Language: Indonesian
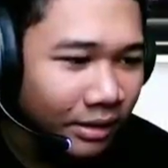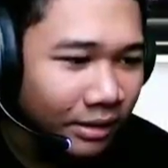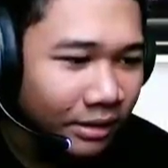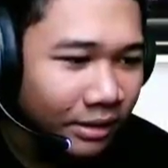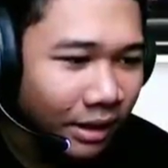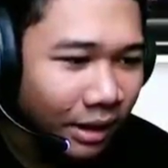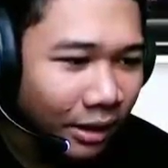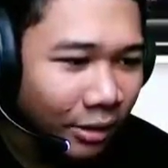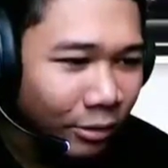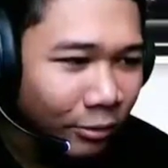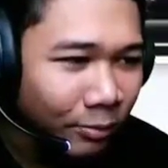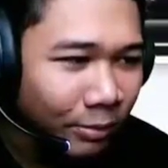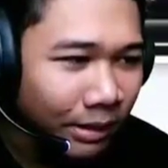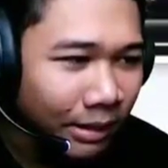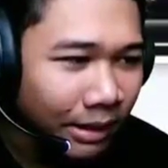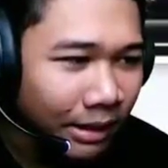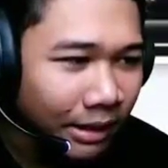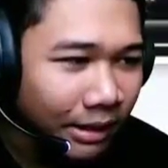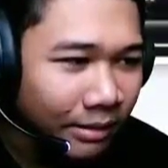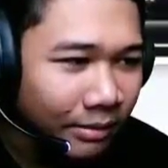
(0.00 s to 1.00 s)
jangan
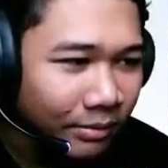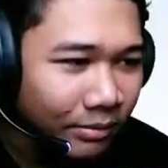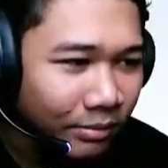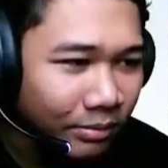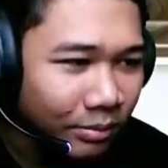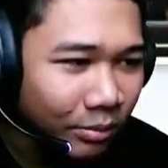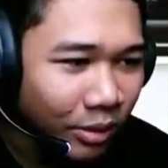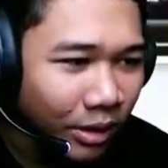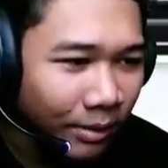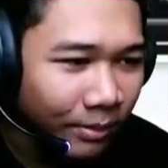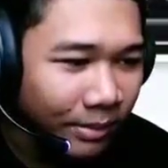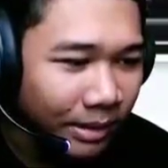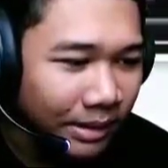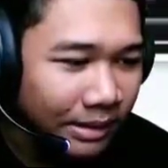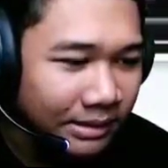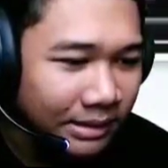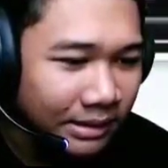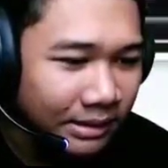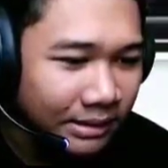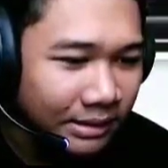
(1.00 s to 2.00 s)
lupa buka message